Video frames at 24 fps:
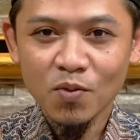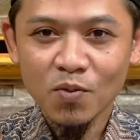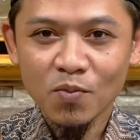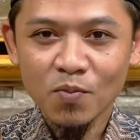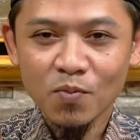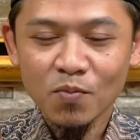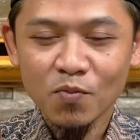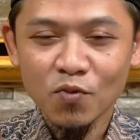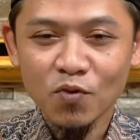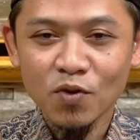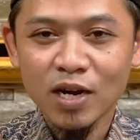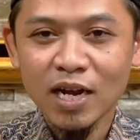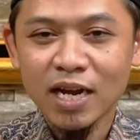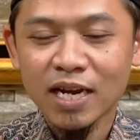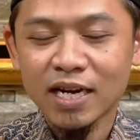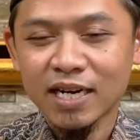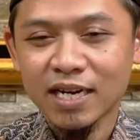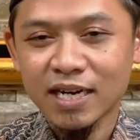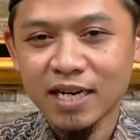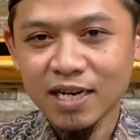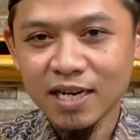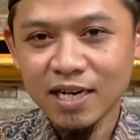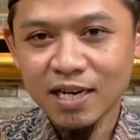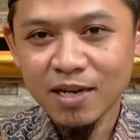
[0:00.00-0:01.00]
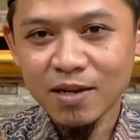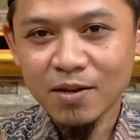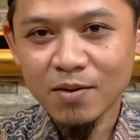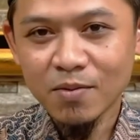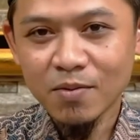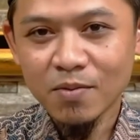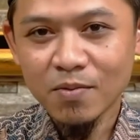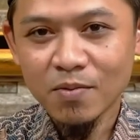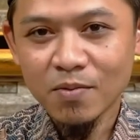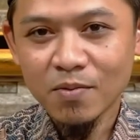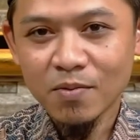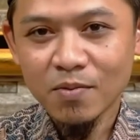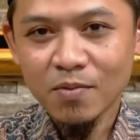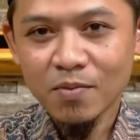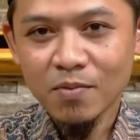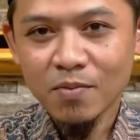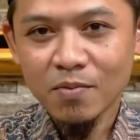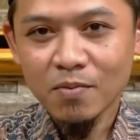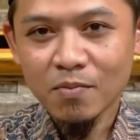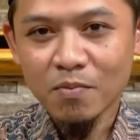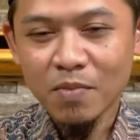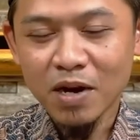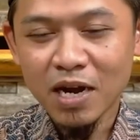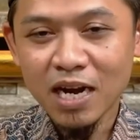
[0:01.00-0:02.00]
bulan
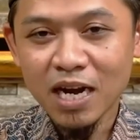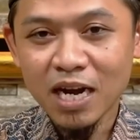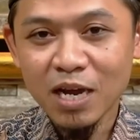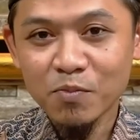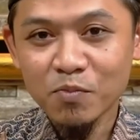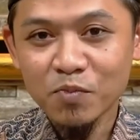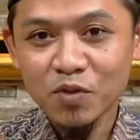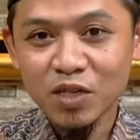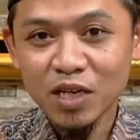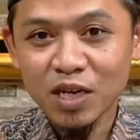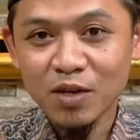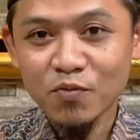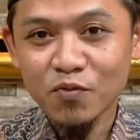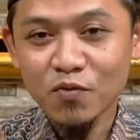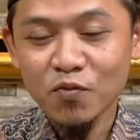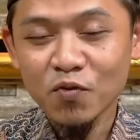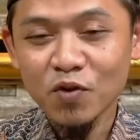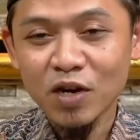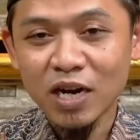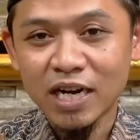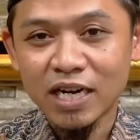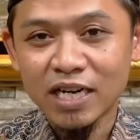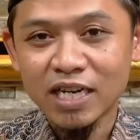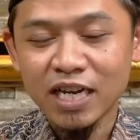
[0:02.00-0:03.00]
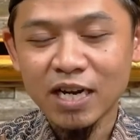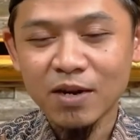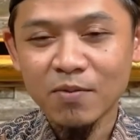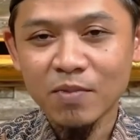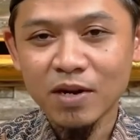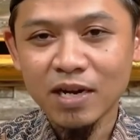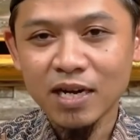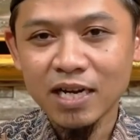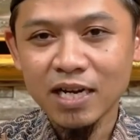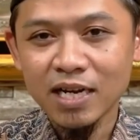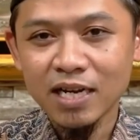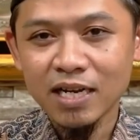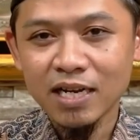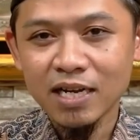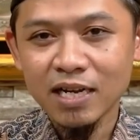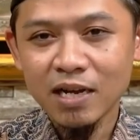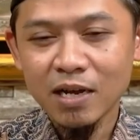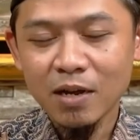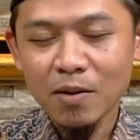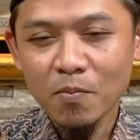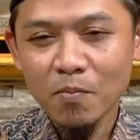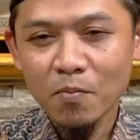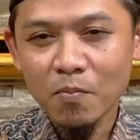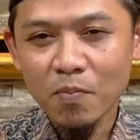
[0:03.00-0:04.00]
malam seribu bulan yang mana
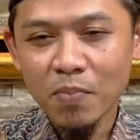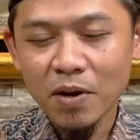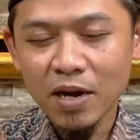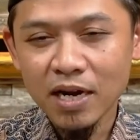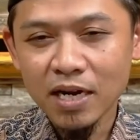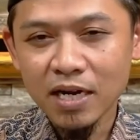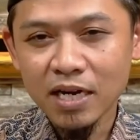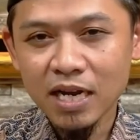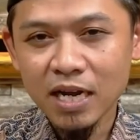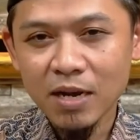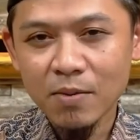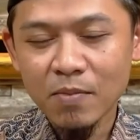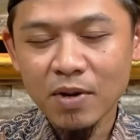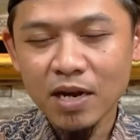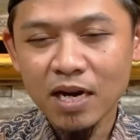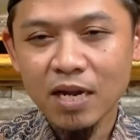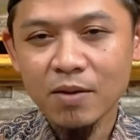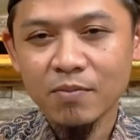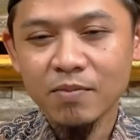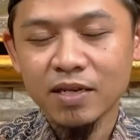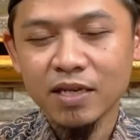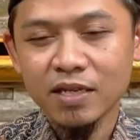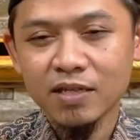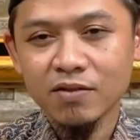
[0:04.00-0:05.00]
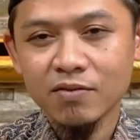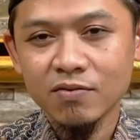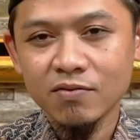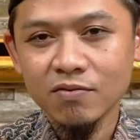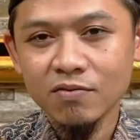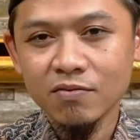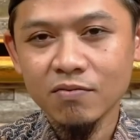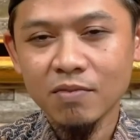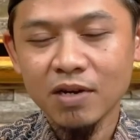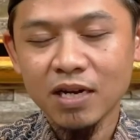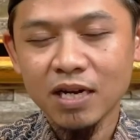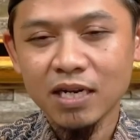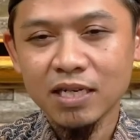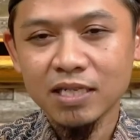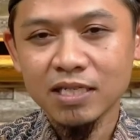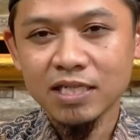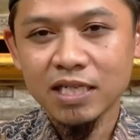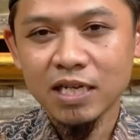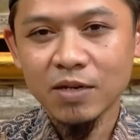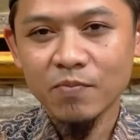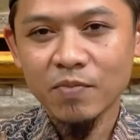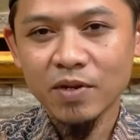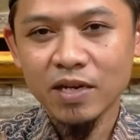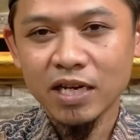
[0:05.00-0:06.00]
pada malam itu barang
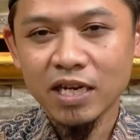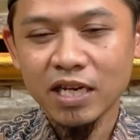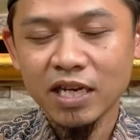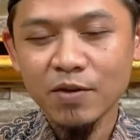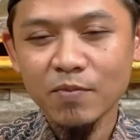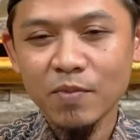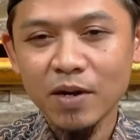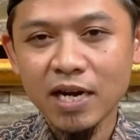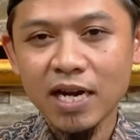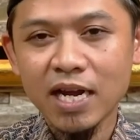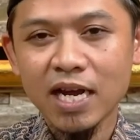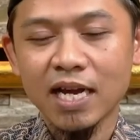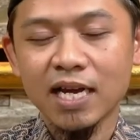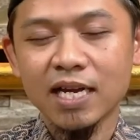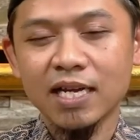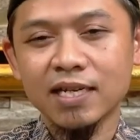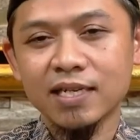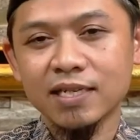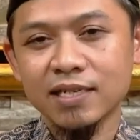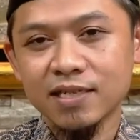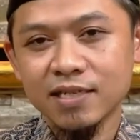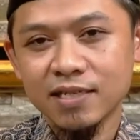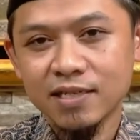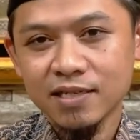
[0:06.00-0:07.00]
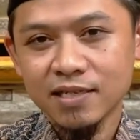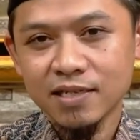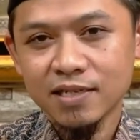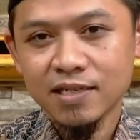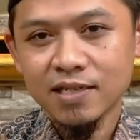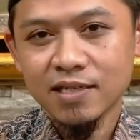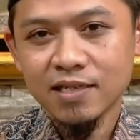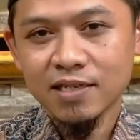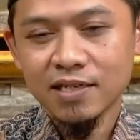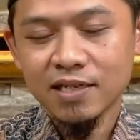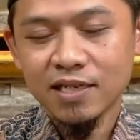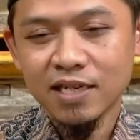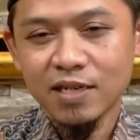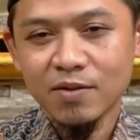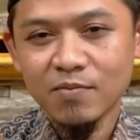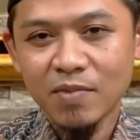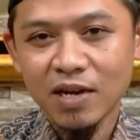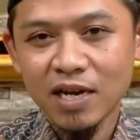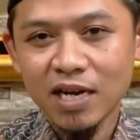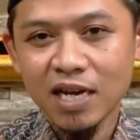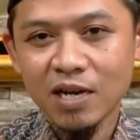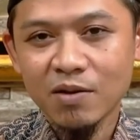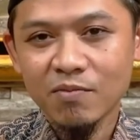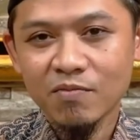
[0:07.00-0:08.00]
siapa yang ibadah di
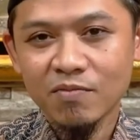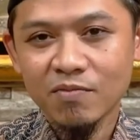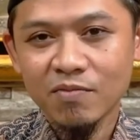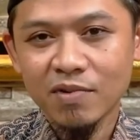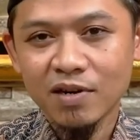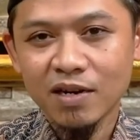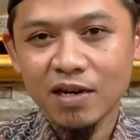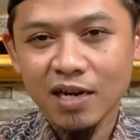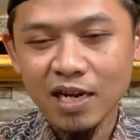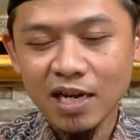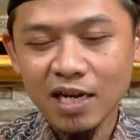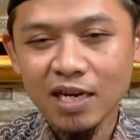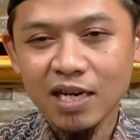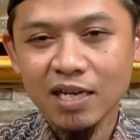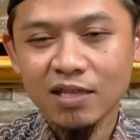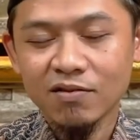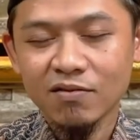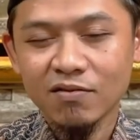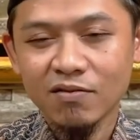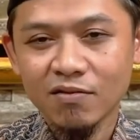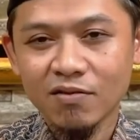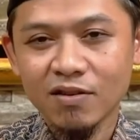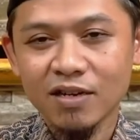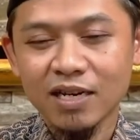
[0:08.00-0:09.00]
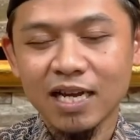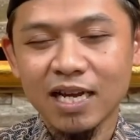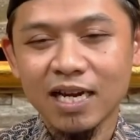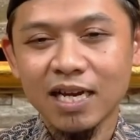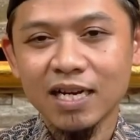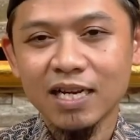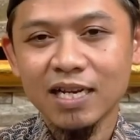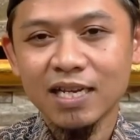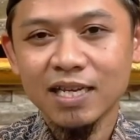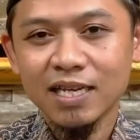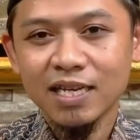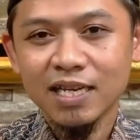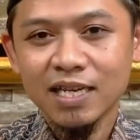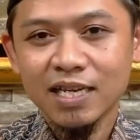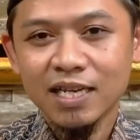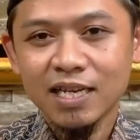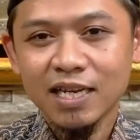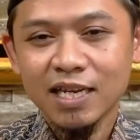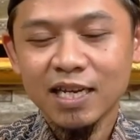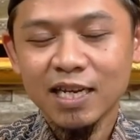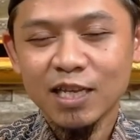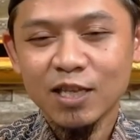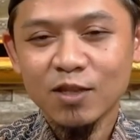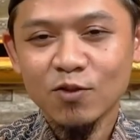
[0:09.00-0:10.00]
malam Lailatul Qadar
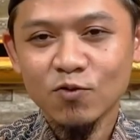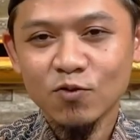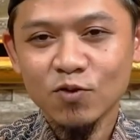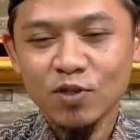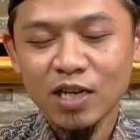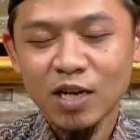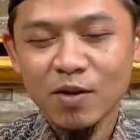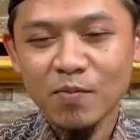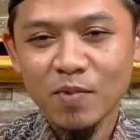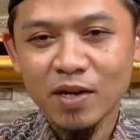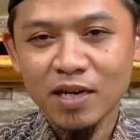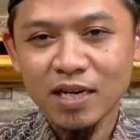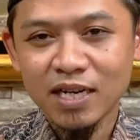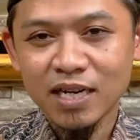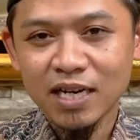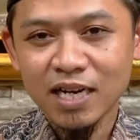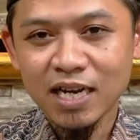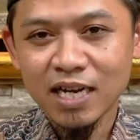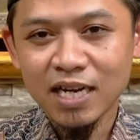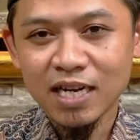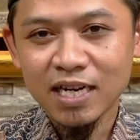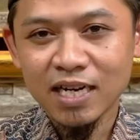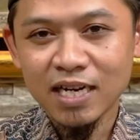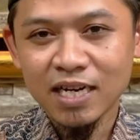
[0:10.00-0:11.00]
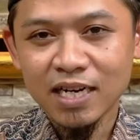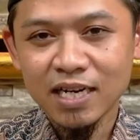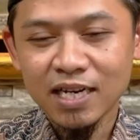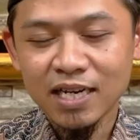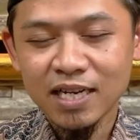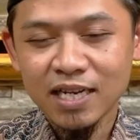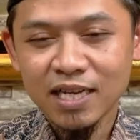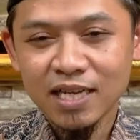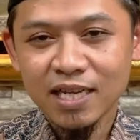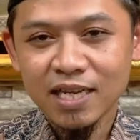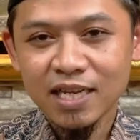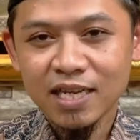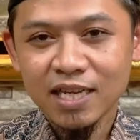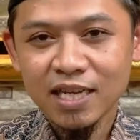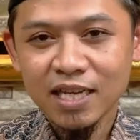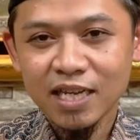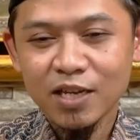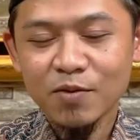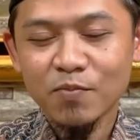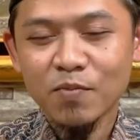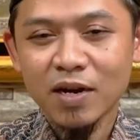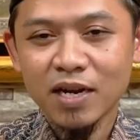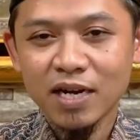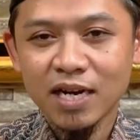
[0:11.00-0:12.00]
itu sama dengan
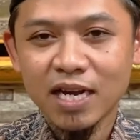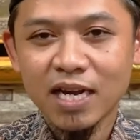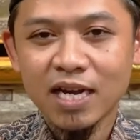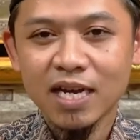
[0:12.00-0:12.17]
ibadah